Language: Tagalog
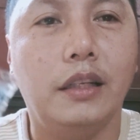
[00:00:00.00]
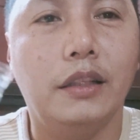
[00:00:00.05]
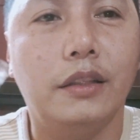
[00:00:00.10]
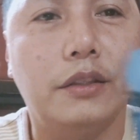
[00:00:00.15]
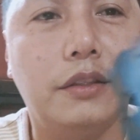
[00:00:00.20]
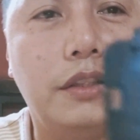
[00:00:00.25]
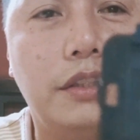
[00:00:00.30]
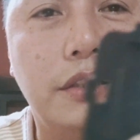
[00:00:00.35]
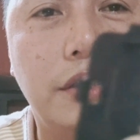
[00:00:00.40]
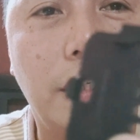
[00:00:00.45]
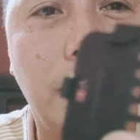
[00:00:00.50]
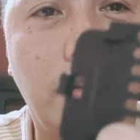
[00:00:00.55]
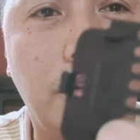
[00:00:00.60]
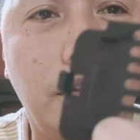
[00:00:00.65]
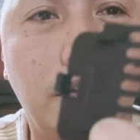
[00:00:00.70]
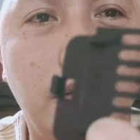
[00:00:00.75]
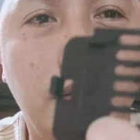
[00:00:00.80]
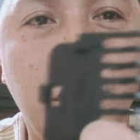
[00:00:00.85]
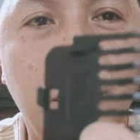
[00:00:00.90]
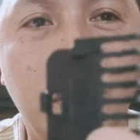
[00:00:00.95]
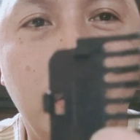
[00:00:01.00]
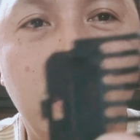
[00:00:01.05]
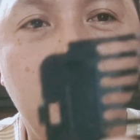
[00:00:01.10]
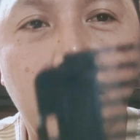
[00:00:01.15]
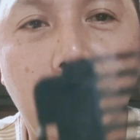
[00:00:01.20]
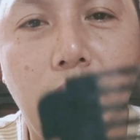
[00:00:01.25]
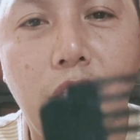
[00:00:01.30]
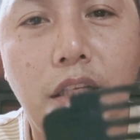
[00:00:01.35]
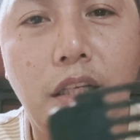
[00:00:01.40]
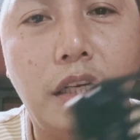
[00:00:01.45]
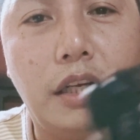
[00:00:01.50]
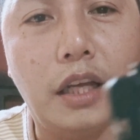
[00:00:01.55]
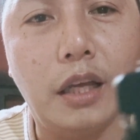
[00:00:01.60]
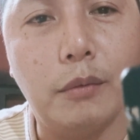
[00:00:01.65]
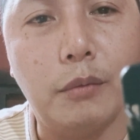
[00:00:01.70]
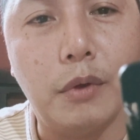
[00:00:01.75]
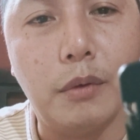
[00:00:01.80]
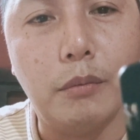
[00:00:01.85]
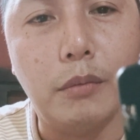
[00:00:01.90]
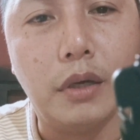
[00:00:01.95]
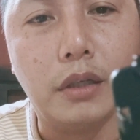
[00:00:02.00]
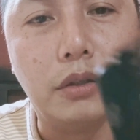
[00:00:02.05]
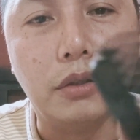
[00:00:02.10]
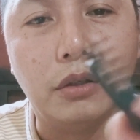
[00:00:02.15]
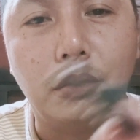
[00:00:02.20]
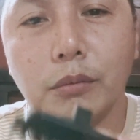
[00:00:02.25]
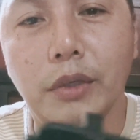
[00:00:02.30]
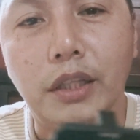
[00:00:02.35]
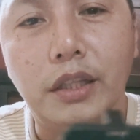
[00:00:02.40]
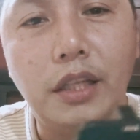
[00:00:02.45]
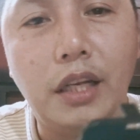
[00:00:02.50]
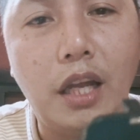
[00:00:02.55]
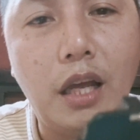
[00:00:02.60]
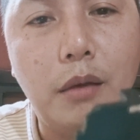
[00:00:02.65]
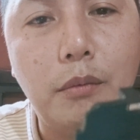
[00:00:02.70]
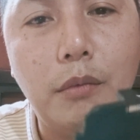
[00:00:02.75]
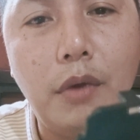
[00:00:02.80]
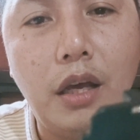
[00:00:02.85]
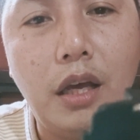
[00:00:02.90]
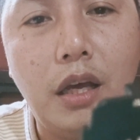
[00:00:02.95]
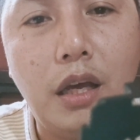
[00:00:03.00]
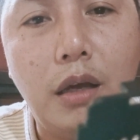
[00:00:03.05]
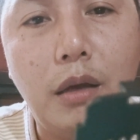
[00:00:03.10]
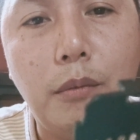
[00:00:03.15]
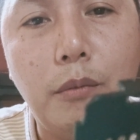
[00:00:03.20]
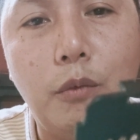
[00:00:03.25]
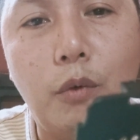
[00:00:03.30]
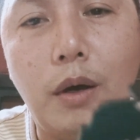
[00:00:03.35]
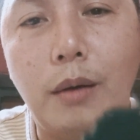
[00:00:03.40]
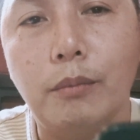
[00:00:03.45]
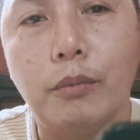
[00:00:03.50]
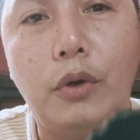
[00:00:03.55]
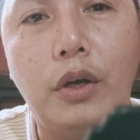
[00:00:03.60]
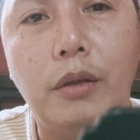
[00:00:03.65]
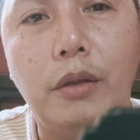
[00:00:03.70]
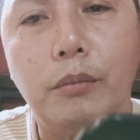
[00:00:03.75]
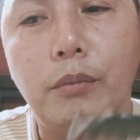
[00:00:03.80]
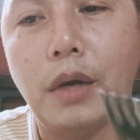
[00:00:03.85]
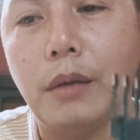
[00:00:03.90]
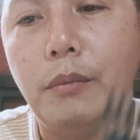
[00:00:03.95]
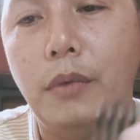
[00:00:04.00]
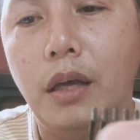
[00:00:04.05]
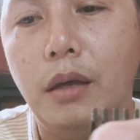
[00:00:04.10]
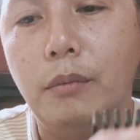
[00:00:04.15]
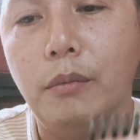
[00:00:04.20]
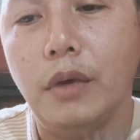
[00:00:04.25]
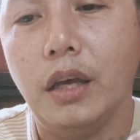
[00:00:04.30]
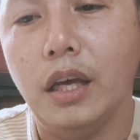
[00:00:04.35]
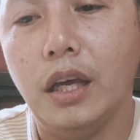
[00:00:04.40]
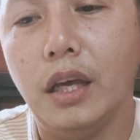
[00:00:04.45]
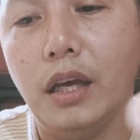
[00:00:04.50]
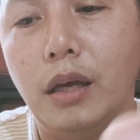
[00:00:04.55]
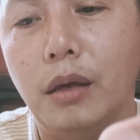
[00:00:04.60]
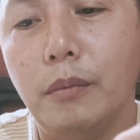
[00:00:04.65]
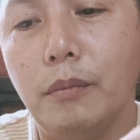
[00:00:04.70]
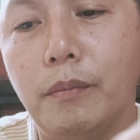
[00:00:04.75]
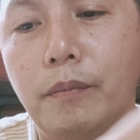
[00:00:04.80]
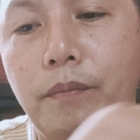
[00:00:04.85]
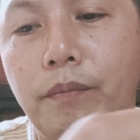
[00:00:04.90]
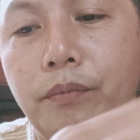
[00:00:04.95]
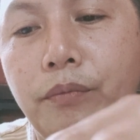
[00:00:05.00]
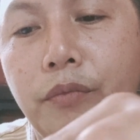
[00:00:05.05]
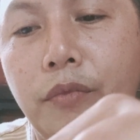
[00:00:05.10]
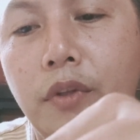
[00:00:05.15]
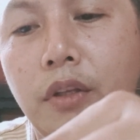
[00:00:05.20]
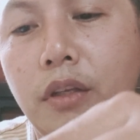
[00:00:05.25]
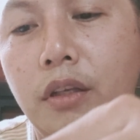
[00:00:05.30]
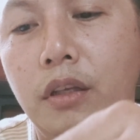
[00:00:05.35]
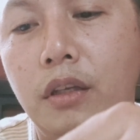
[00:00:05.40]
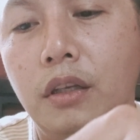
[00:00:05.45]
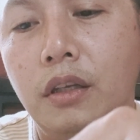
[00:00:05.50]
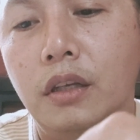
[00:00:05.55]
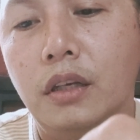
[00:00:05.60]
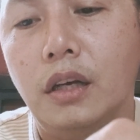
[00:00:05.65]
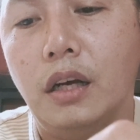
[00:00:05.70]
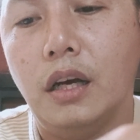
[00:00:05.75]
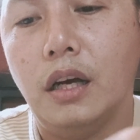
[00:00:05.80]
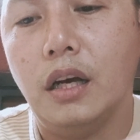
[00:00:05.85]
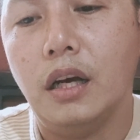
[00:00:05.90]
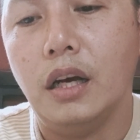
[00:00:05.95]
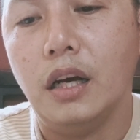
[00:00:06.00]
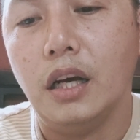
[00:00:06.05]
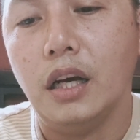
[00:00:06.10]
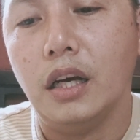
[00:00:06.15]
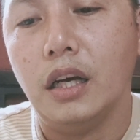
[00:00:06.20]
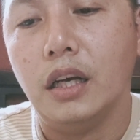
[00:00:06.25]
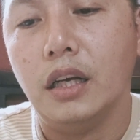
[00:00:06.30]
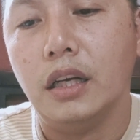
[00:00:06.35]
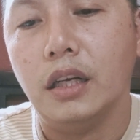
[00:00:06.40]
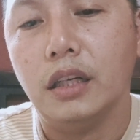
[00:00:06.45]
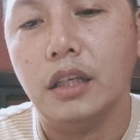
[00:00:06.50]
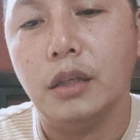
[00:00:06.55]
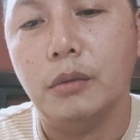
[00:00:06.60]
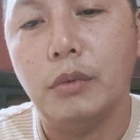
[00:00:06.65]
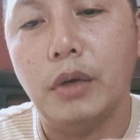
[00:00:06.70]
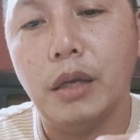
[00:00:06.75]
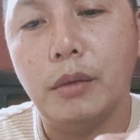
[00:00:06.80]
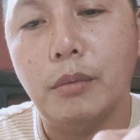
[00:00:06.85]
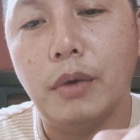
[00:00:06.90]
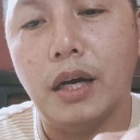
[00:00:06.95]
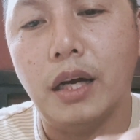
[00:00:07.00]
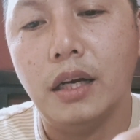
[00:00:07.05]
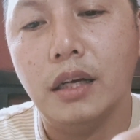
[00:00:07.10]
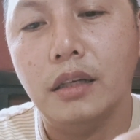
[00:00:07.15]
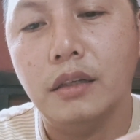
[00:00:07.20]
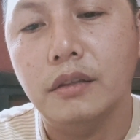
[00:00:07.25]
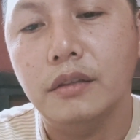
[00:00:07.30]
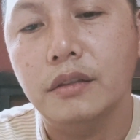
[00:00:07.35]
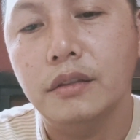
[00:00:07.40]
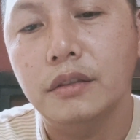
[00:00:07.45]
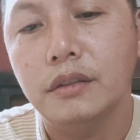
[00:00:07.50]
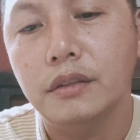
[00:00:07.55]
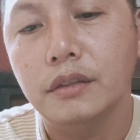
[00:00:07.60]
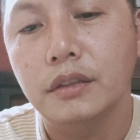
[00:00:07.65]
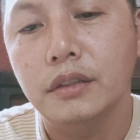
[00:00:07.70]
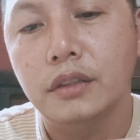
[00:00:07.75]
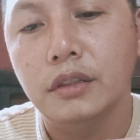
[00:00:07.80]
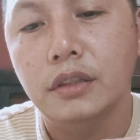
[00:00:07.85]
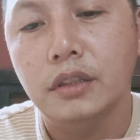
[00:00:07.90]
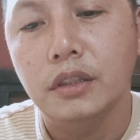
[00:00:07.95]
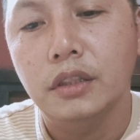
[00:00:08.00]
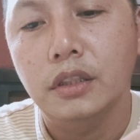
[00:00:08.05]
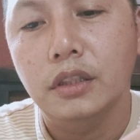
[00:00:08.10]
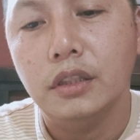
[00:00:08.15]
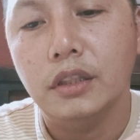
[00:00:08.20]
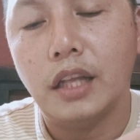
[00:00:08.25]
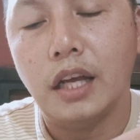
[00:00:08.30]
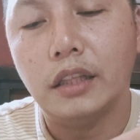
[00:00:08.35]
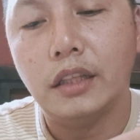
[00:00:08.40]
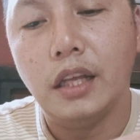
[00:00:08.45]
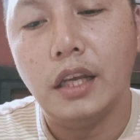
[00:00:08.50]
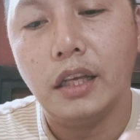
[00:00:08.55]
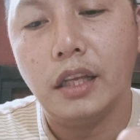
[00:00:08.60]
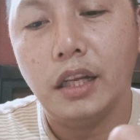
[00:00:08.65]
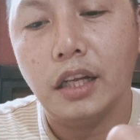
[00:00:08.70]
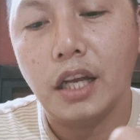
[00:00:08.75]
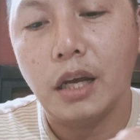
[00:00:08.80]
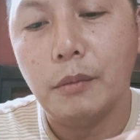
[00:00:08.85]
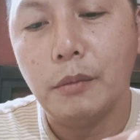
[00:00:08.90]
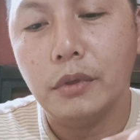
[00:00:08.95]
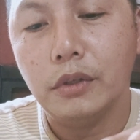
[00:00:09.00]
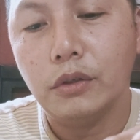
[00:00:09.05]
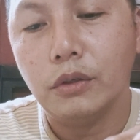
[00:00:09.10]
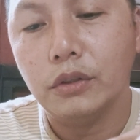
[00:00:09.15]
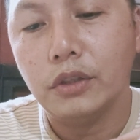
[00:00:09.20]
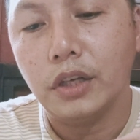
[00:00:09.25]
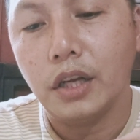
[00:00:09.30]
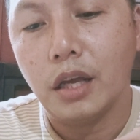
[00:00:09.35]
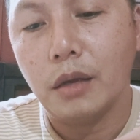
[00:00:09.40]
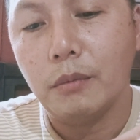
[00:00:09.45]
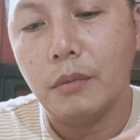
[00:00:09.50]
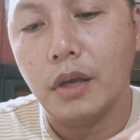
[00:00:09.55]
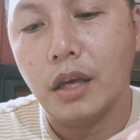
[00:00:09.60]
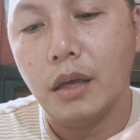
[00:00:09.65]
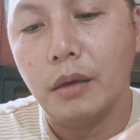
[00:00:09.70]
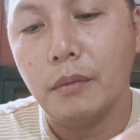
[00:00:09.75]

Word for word: na siya, oh. Ilang mm ba to? May 3 mm, 1.5 mm, uh, iba-iba. Dati ang ginagamit ko 3 mm,